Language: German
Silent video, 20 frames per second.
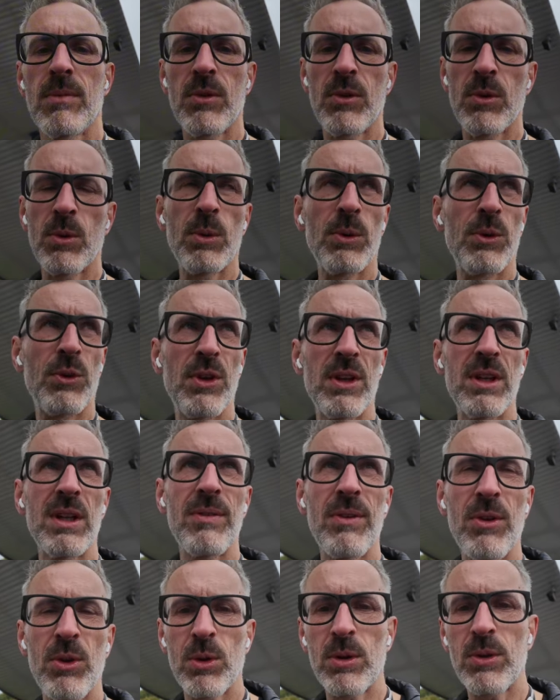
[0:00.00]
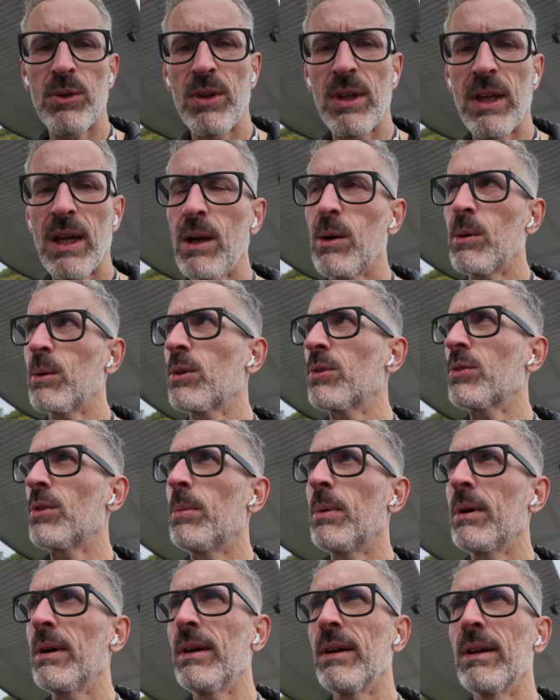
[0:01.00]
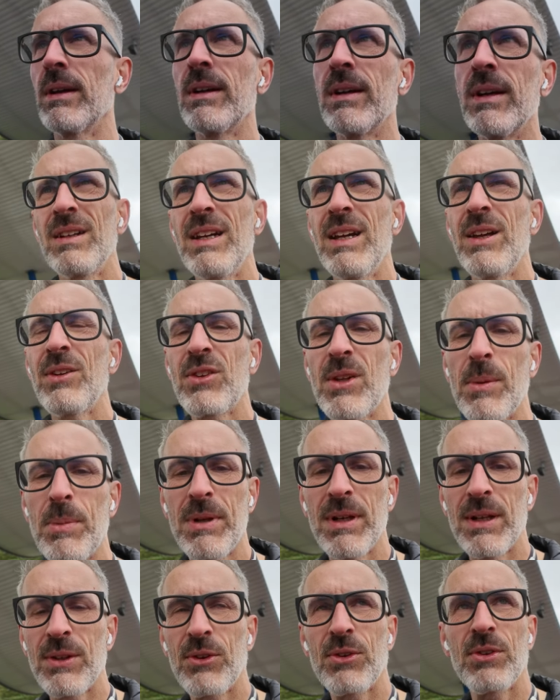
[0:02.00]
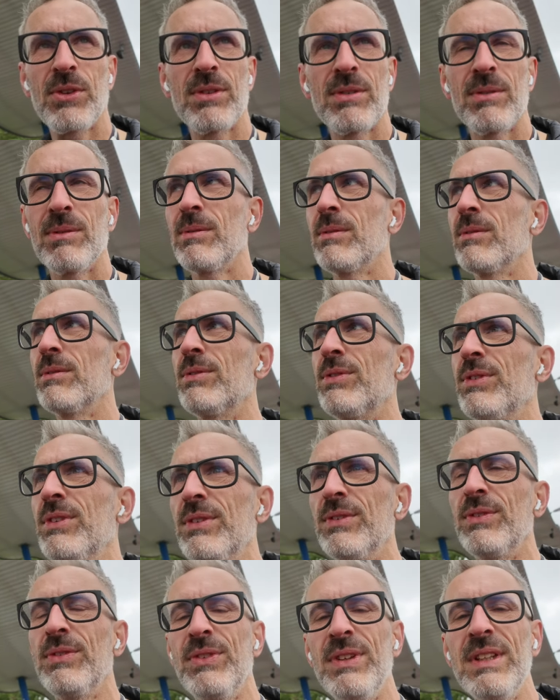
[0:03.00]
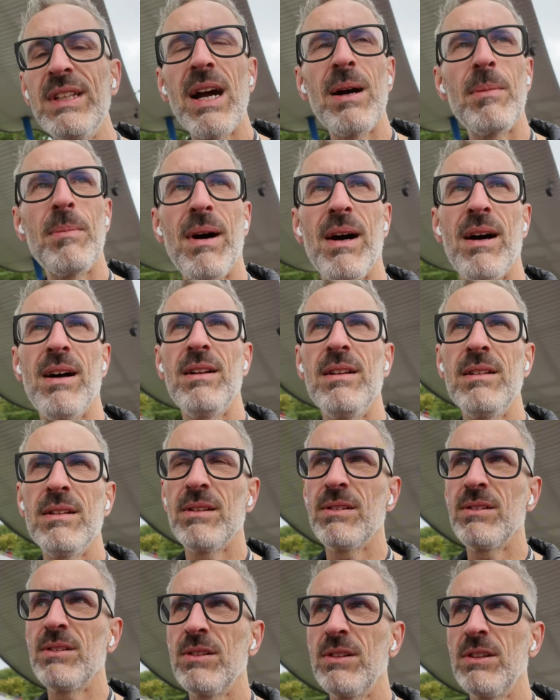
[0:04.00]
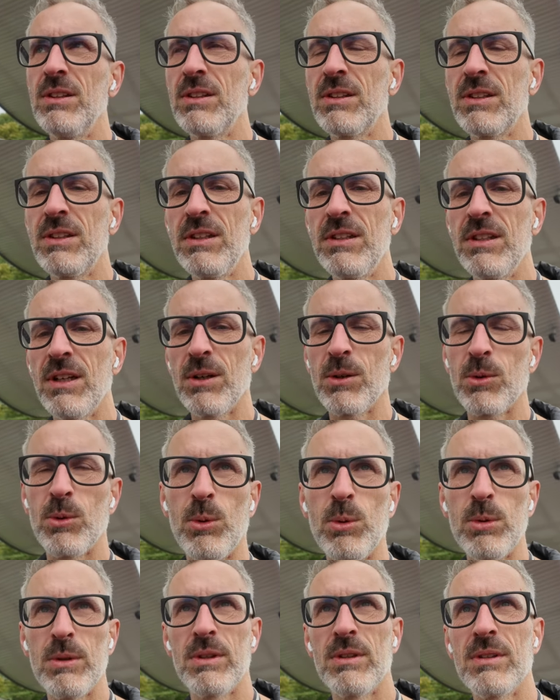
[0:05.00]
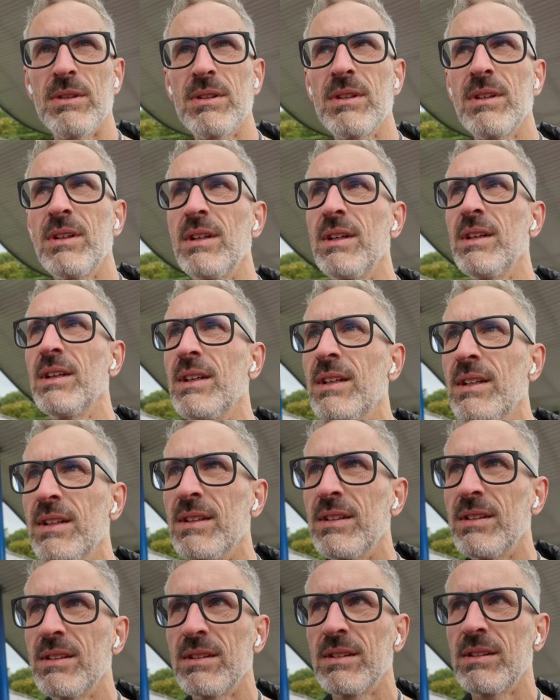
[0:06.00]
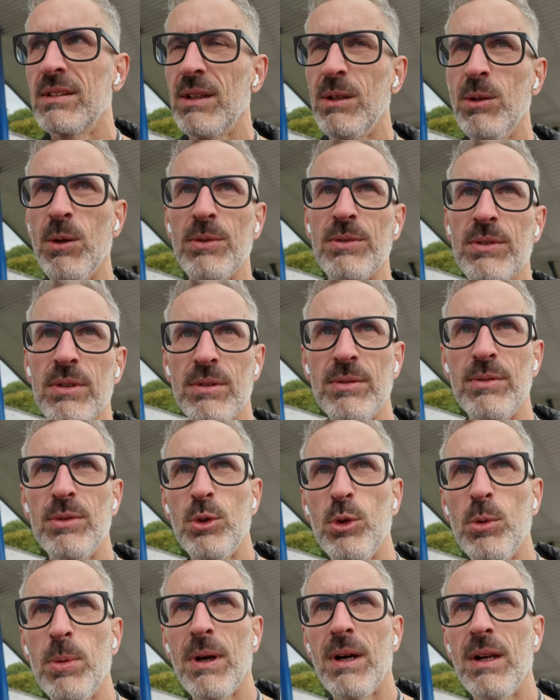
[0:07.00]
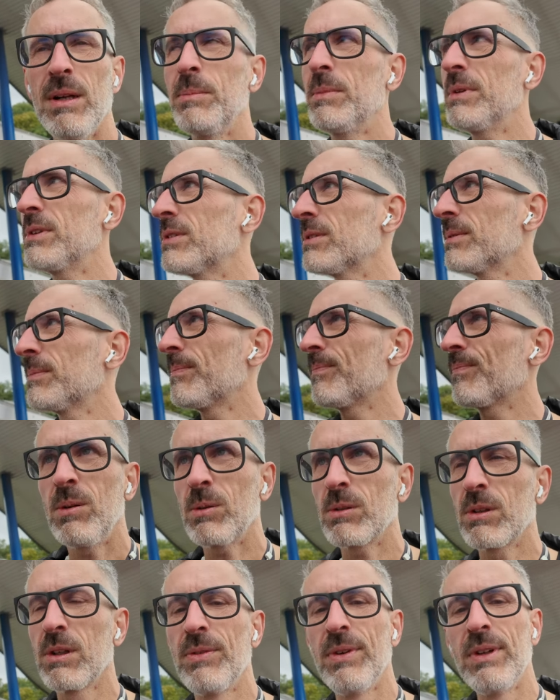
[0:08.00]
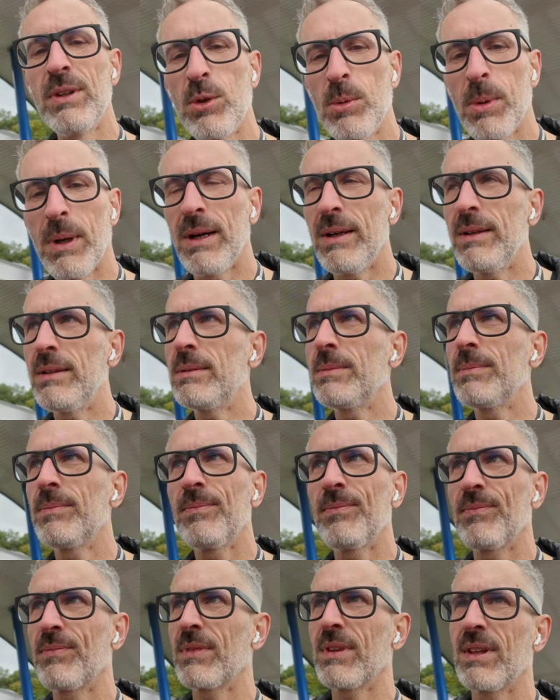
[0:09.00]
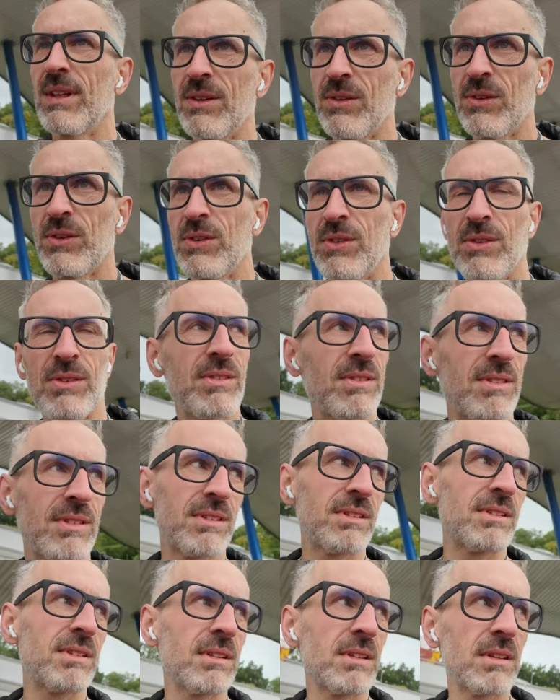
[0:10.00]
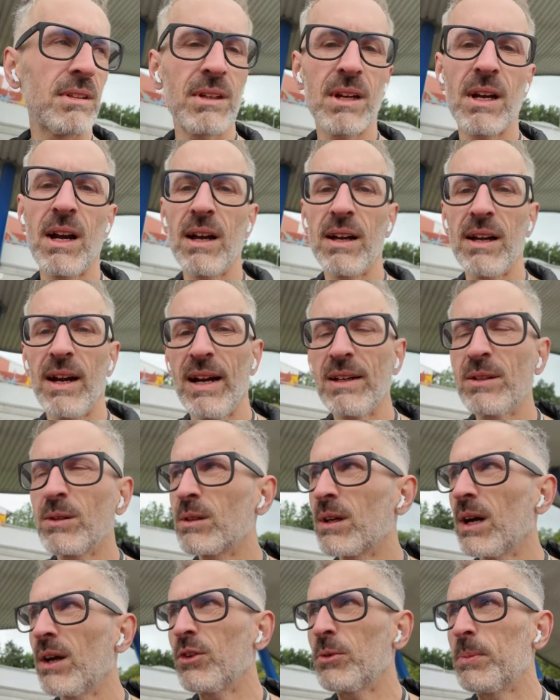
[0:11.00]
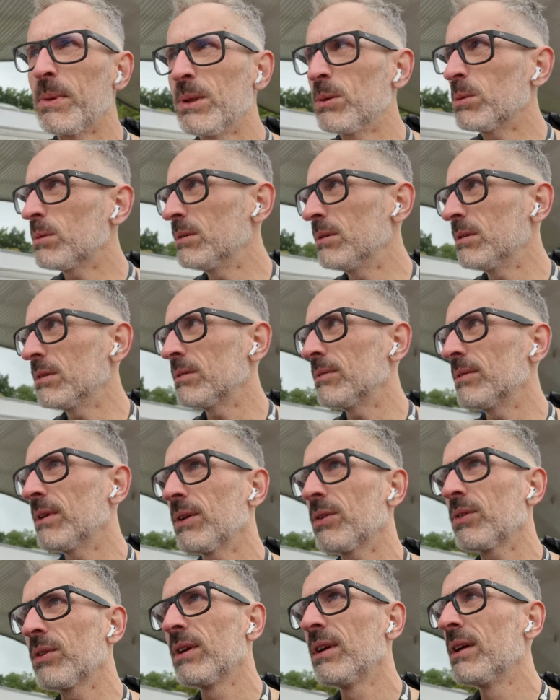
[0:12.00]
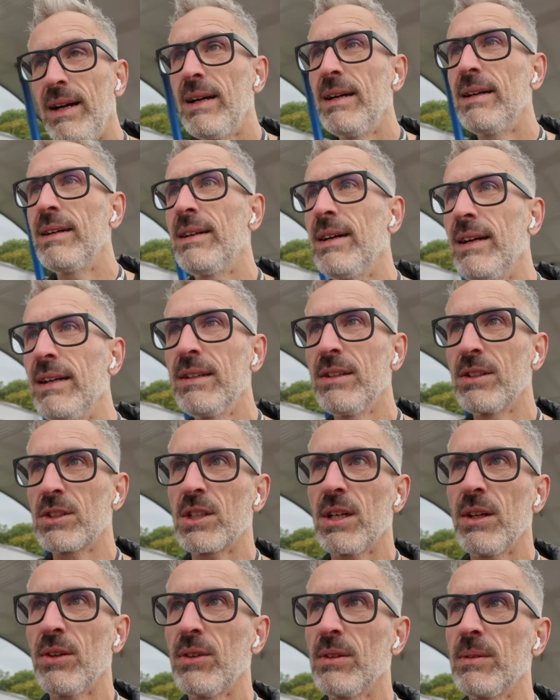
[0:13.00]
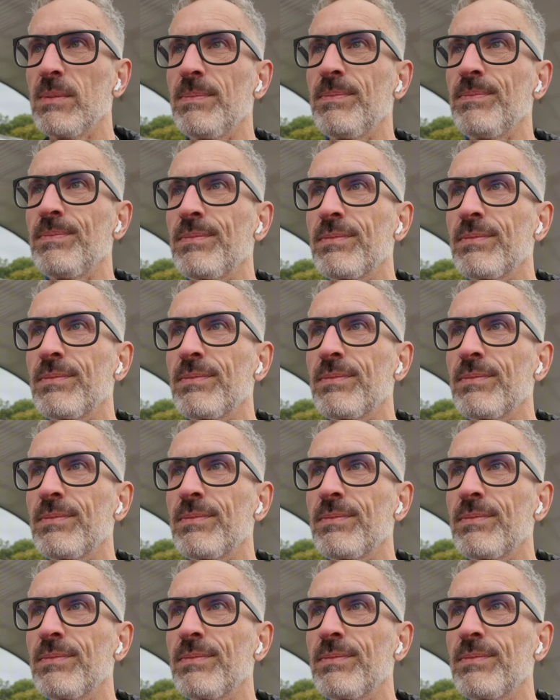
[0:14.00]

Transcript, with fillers: so, zehnter Versuch, Siegerehrung ist vorbei. Erster Platz, wieder mal Nikita Rode. Der läuft irgendwie überall mit und gewinnt überall. Der ist krank, 31 Minuten irgendwas. Heilige Scheiße.